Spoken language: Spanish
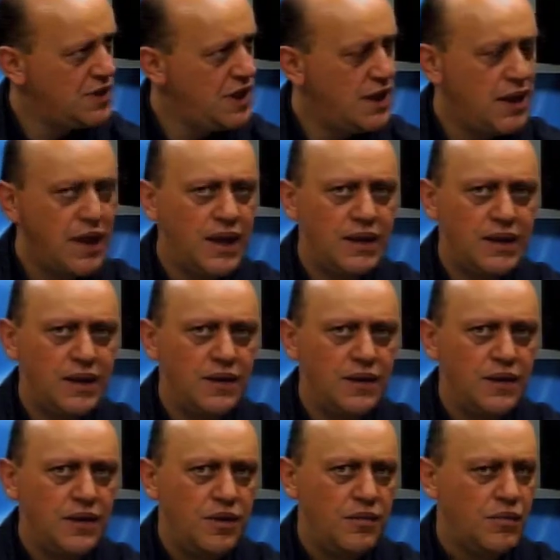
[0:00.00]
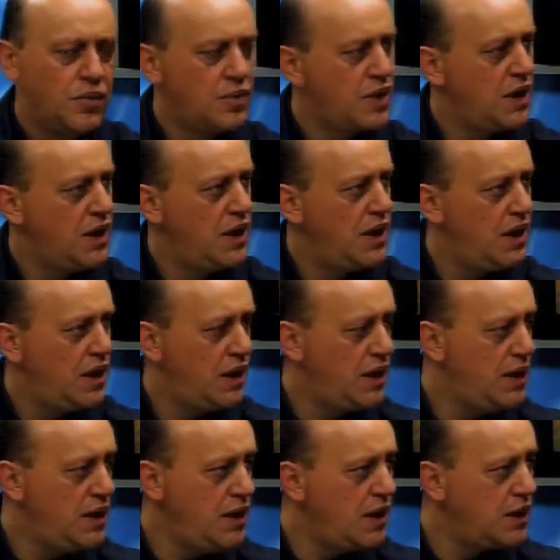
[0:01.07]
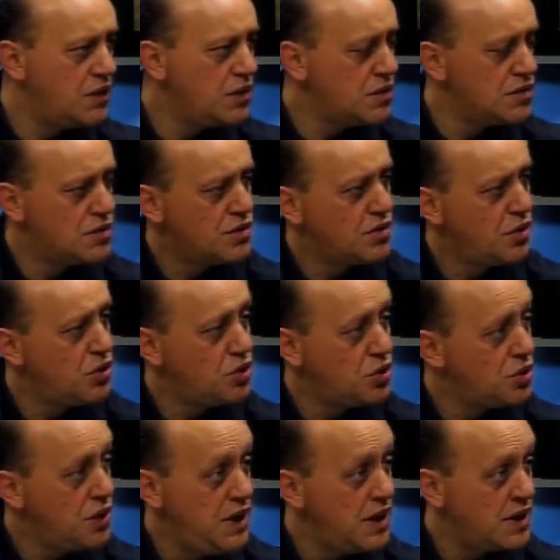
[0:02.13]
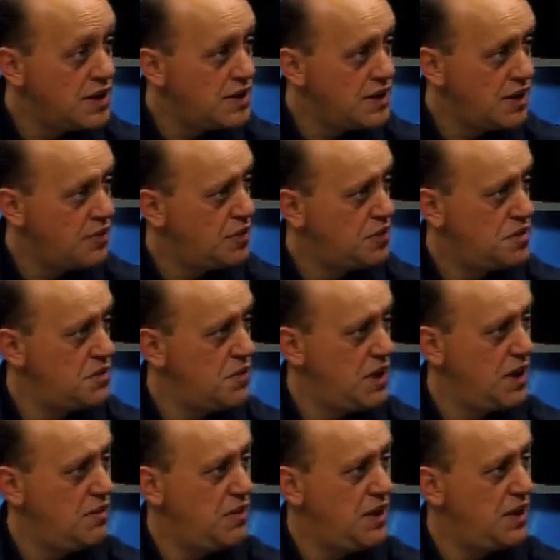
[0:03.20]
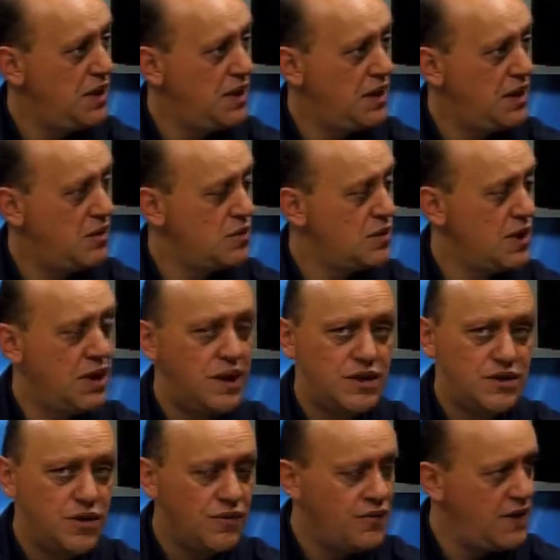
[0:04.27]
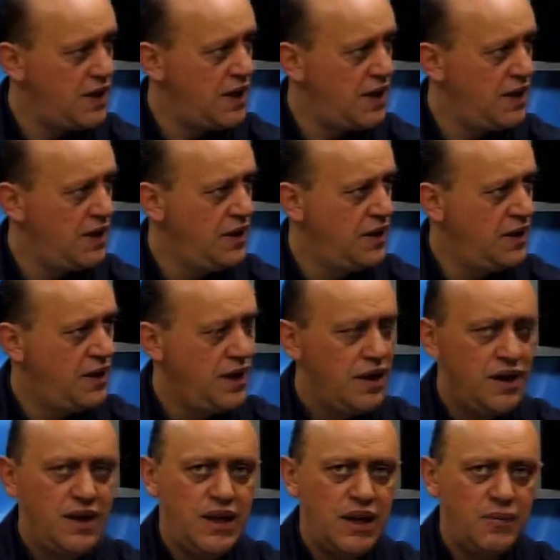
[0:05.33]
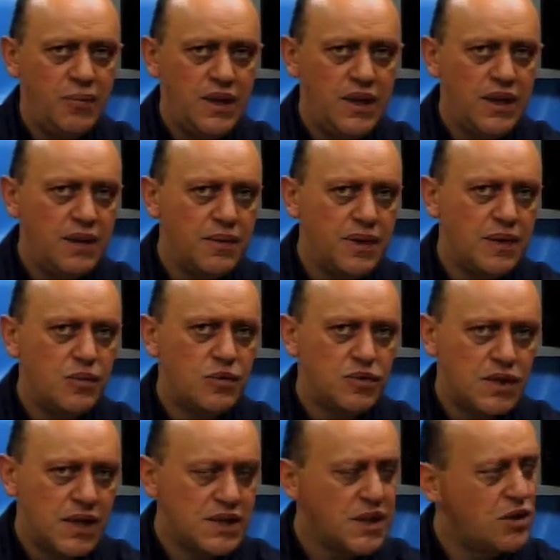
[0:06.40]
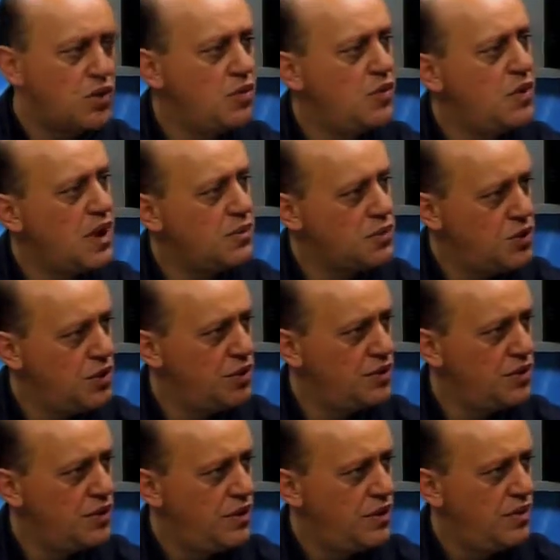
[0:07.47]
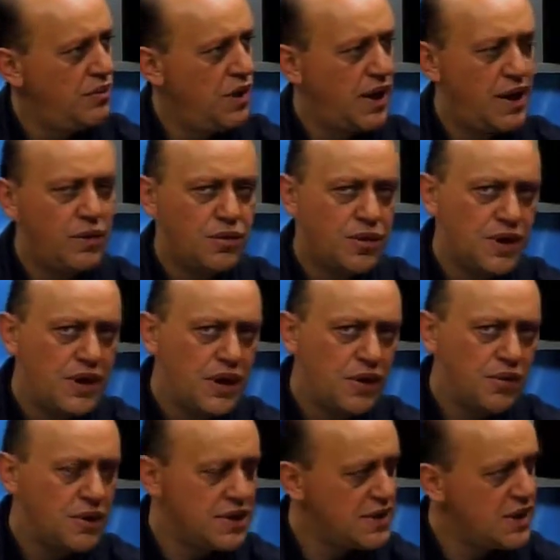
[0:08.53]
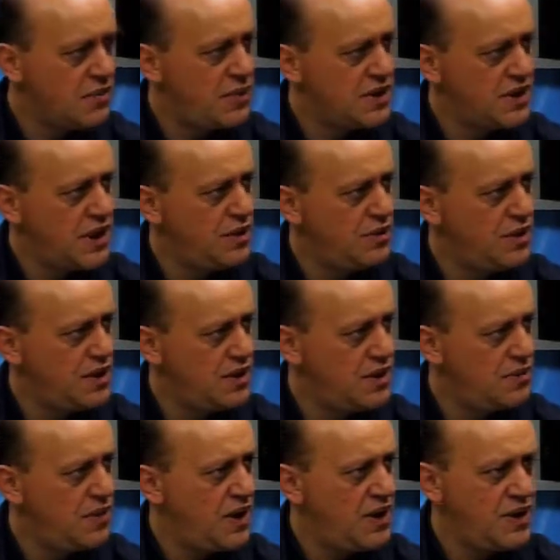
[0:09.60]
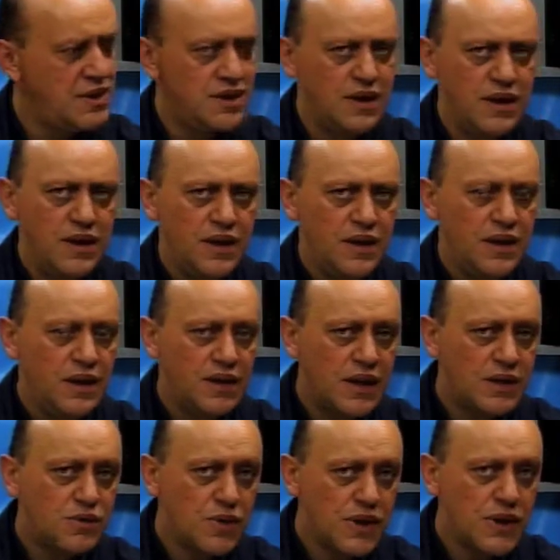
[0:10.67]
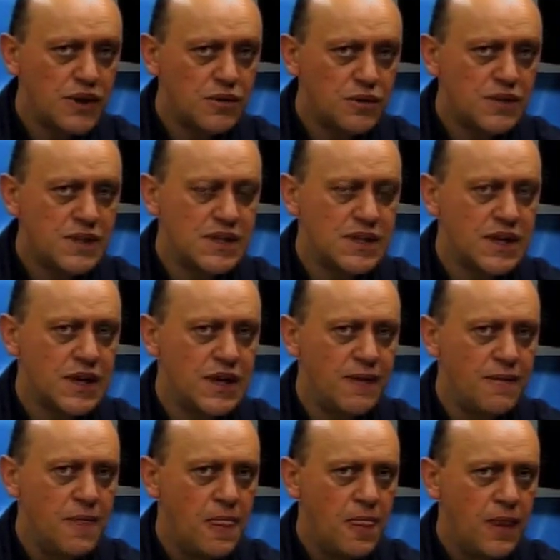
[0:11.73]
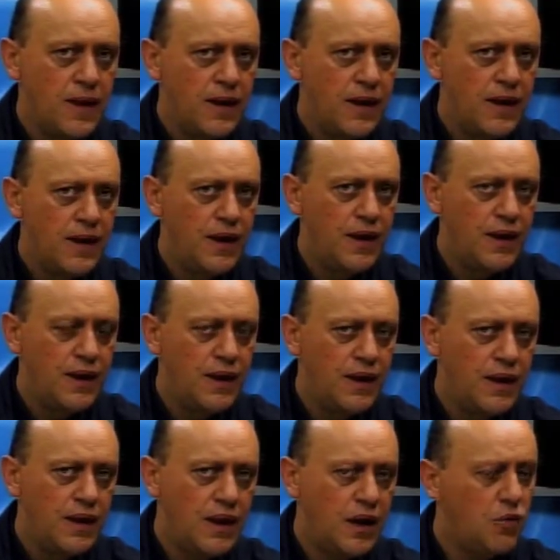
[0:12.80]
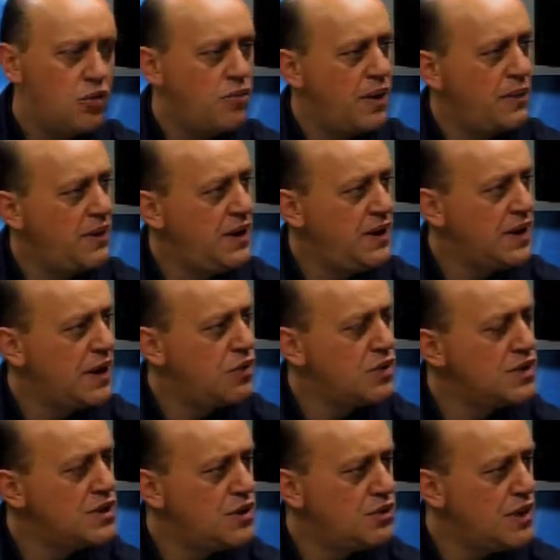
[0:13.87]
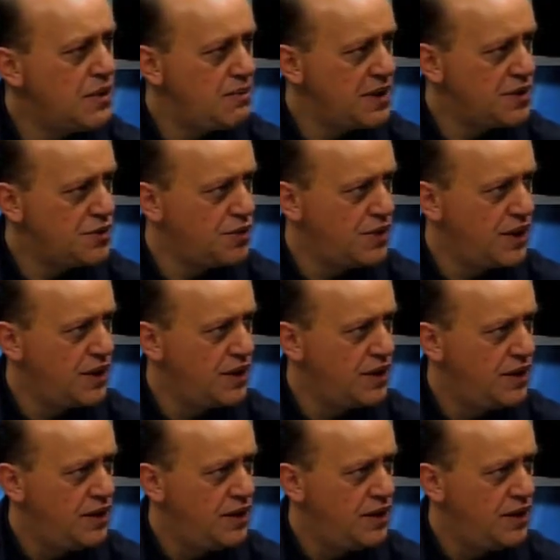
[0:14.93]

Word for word: hacia adelante porque en 508 días aproximadamente tenemos la elección federal y el PRI debe demostrarse como una opción para corregir lo que está pasando en este país. De tal suerte entonces que eh, la culpabilidad no es de una persona.